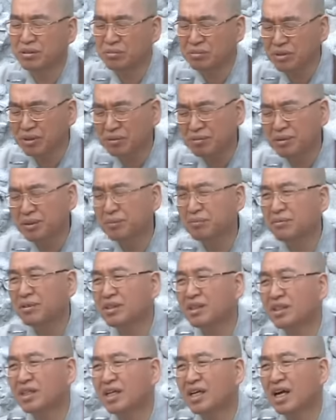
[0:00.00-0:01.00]
너무너무
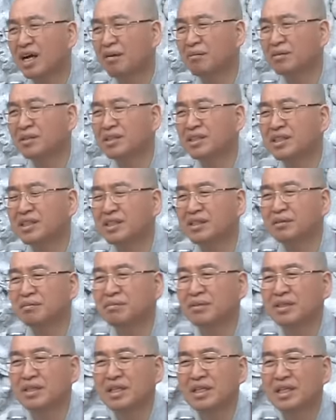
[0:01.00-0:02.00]
힘드니까 아버님